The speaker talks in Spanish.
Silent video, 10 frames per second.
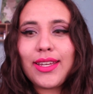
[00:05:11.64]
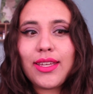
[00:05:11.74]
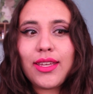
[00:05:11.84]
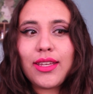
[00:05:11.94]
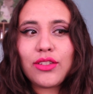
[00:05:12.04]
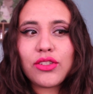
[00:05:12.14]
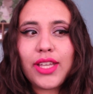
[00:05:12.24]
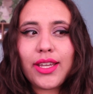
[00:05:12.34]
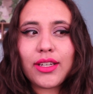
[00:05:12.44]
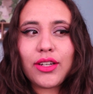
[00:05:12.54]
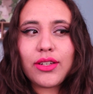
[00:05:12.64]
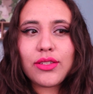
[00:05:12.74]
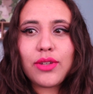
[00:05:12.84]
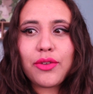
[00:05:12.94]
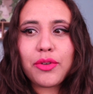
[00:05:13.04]
y no sé, creo que
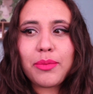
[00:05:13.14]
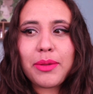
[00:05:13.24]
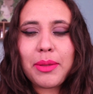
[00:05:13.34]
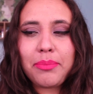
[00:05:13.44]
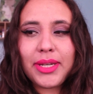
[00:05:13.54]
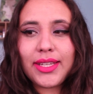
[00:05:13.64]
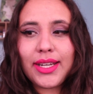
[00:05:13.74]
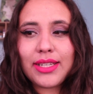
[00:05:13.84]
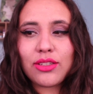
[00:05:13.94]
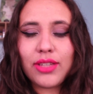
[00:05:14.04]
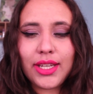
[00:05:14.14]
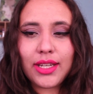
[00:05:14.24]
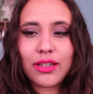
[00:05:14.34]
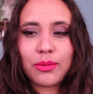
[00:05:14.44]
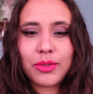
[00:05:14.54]
es una forma bien padre eso
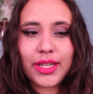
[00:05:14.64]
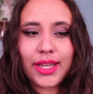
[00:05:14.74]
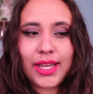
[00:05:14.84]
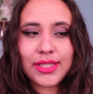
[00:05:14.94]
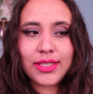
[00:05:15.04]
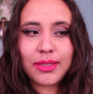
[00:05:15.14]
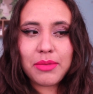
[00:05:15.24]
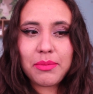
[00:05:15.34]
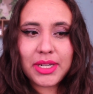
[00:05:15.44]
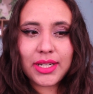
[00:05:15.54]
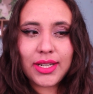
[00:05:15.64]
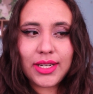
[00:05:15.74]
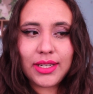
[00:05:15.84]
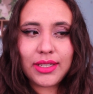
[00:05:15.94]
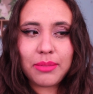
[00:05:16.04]
de como que hacer mi
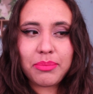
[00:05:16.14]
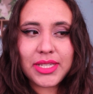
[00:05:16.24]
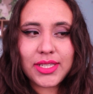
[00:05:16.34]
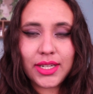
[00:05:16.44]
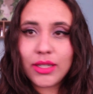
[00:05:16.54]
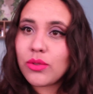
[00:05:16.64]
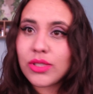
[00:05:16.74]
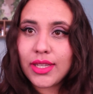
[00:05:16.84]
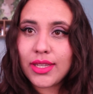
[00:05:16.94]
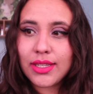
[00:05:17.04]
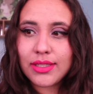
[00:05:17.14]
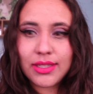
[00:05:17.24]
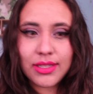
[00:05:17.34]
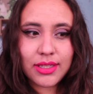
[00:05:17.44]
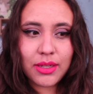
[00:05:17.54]
marca y pensar en ustedes
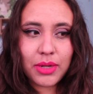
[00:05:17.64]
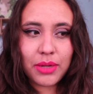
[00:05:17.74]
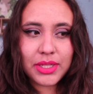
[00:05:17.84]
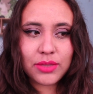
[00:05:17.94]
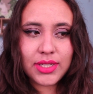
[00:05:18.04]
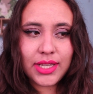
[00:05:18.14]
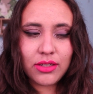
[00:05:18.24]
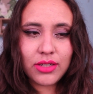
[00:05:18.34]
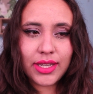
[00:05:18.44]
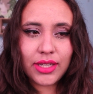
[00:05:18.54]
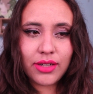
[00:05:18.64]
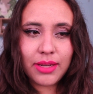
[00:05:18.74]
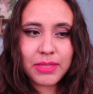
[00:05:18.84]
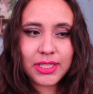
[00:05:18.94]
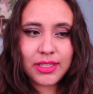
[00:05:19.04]
y decir, wow, esto es algo que quiero
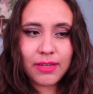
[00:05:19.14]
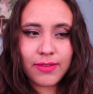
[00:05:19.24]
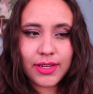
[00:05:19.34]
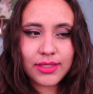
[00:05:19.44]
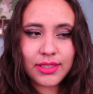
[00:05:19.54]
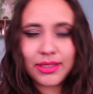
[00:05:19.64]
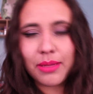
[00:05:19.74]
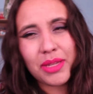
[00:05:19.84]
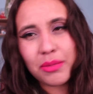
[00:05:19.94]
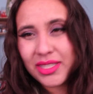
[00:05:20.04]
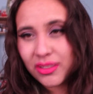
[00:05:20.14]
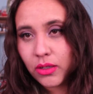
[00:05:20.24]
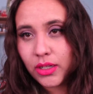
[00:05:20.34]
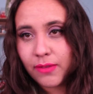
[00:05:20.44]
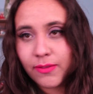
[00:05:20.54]
que mis ninfas y también mis
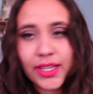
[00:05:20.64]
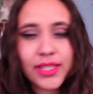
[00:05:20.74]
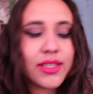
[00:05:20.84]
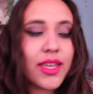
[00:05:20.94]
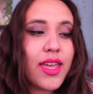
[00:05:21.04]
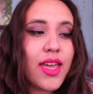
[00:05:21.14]
no ninfas